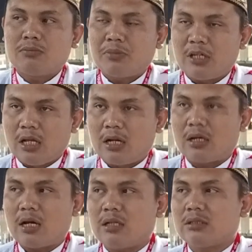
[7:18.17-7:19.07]

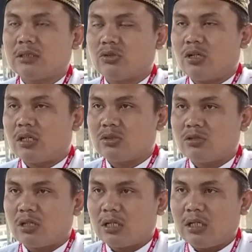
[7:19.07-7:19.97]
pikirkan
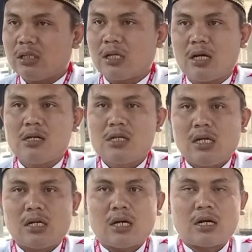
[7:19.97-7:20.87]
saudara-saudara kita
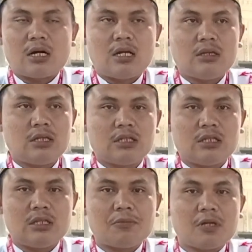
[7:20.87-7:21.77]
karena Allah
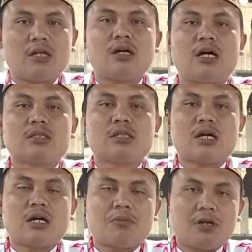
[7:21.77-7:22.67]
titipkan
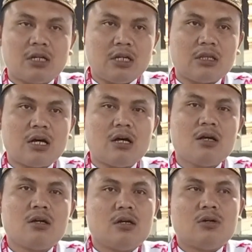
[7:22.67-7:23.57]
harta kepada kita
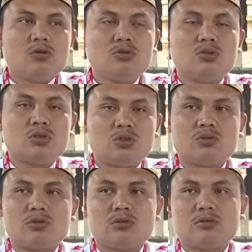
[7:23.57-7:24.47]

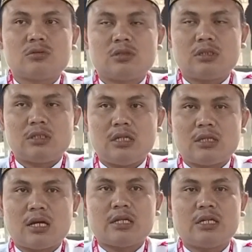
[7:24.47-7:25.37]
untuk
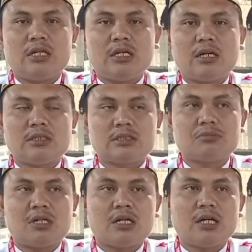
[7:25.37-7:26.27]
kita jadikan
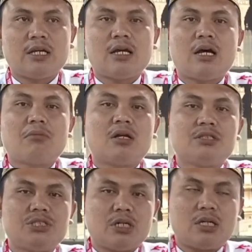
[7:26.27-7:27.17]
sebagai
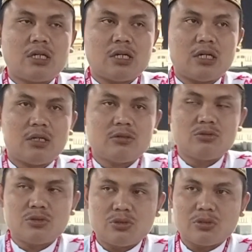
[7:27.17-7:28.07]
amal jariah
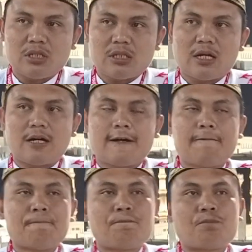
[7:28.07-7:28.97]
untuk kita
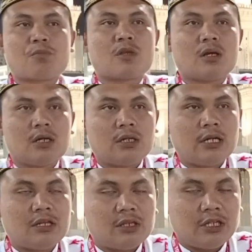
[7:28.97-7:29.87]

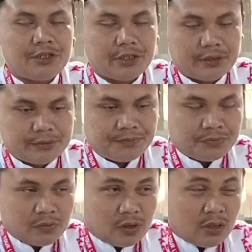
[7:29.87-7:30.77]
nantinya.
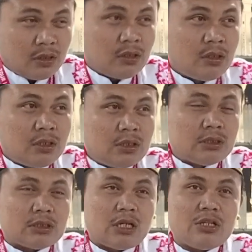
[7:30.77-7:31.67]

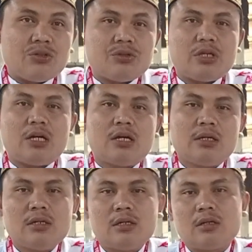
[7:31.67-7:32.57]
Selanjutnya